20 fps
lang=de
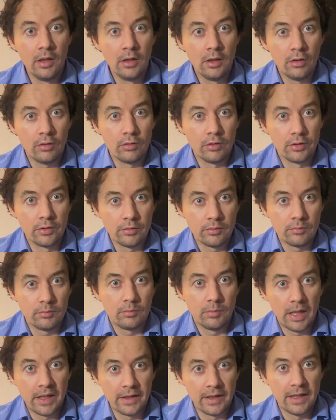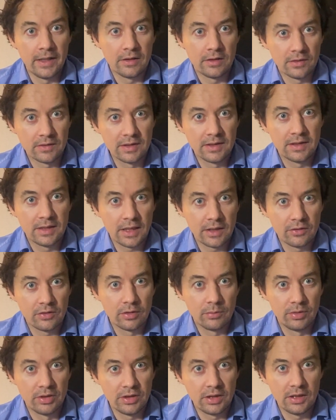Und meine Eltern sind dann zur
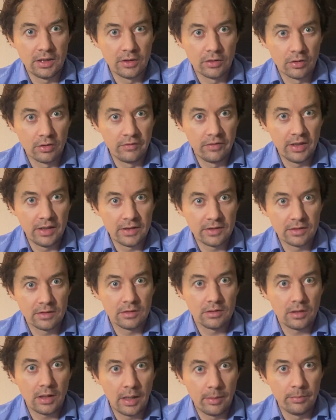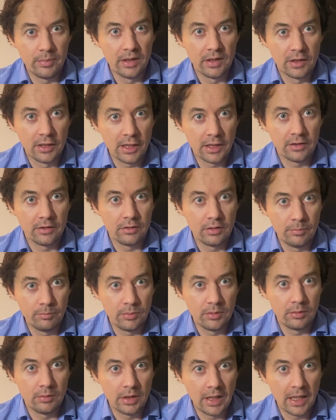Besichtigung gewesen, haben mir dann
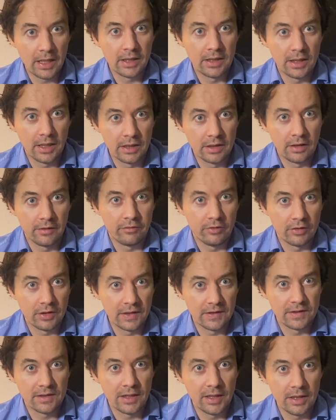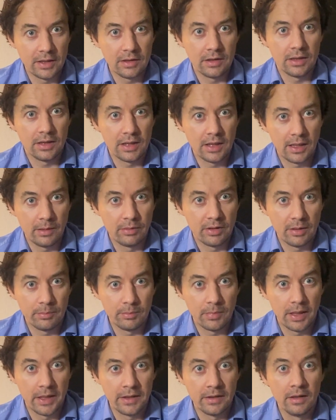im Nachhinein davon erzählt. Ich habe dann
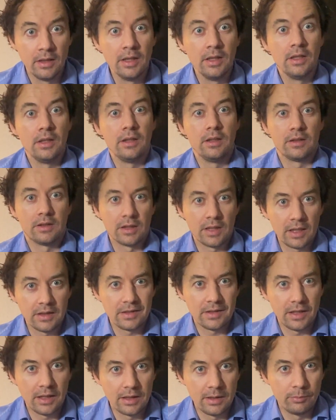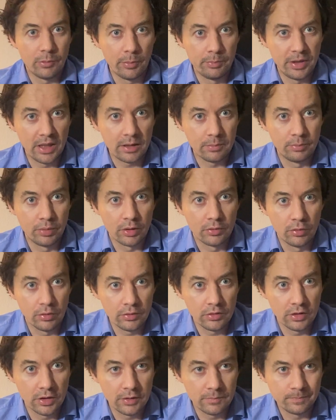mein Interesse an dem Objekt
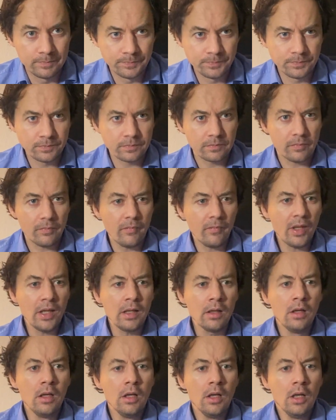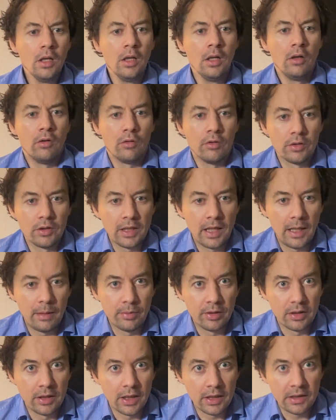bekundet und habe
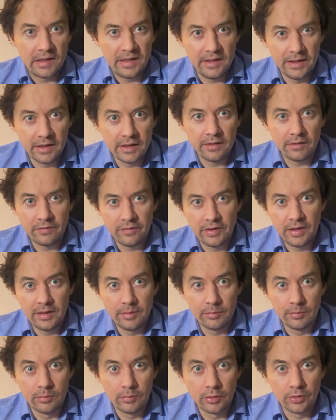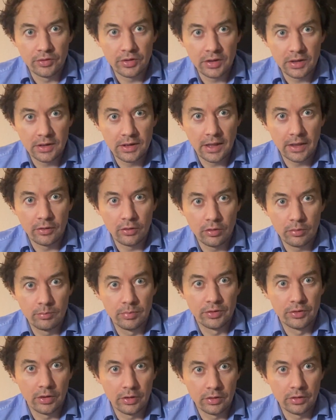gedacht, irgendwie muss ich da noch einen
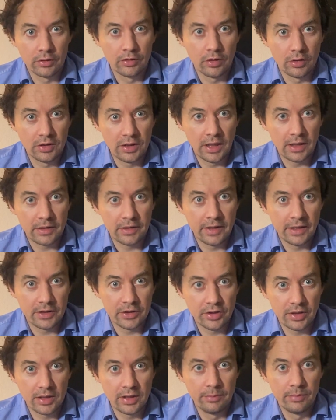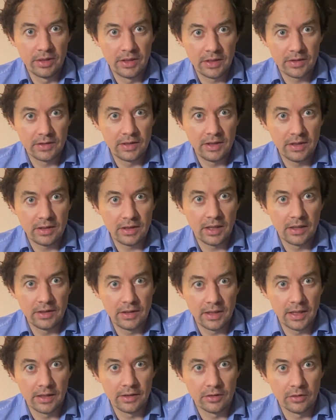besonderen Kontakt herstellen, damit das nicht an die
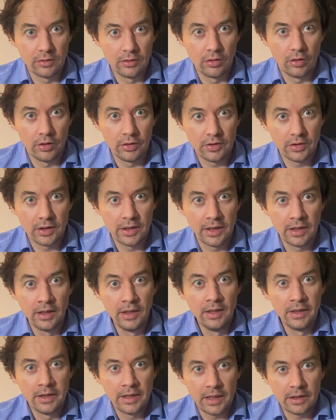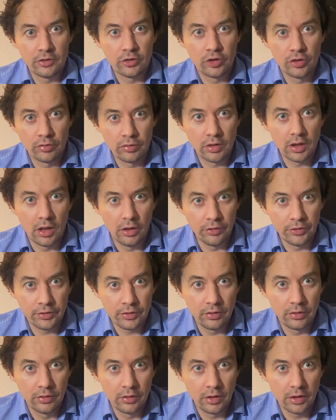anderen Leute geht. Ich hatte schon
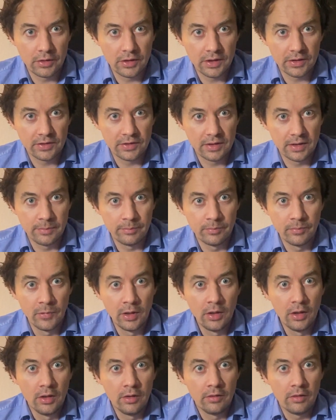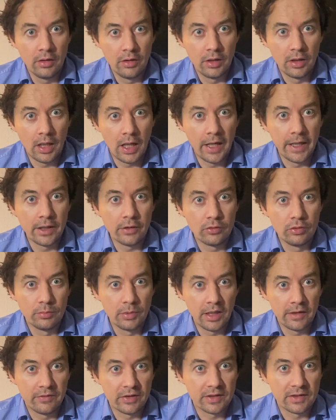rausgehört, dass dem äh, Eigentümer
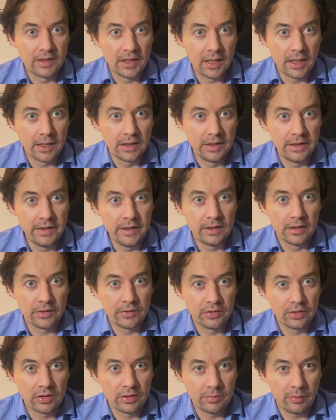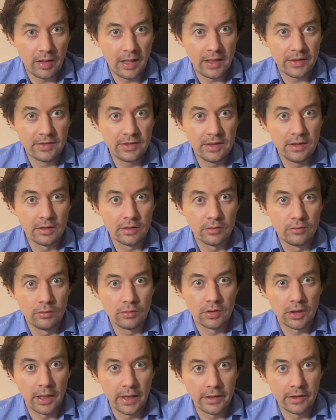etwas daran liegt, dass es quasi in
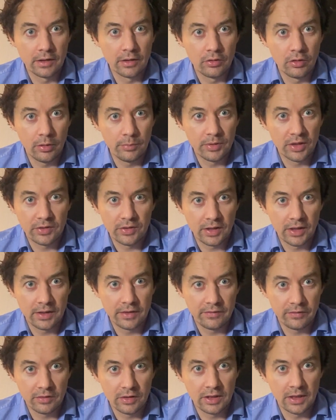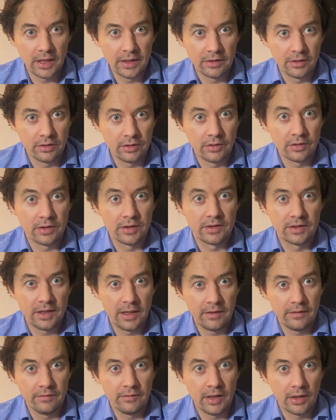gute Hände kommt. Das heißt, von den anderen
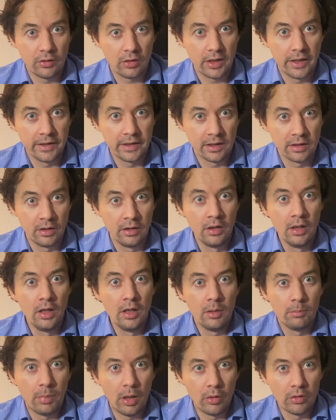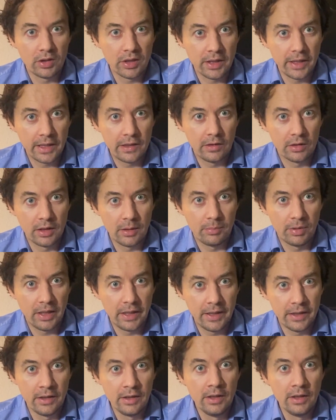Interessenten waren auch einige Bauträger dabei,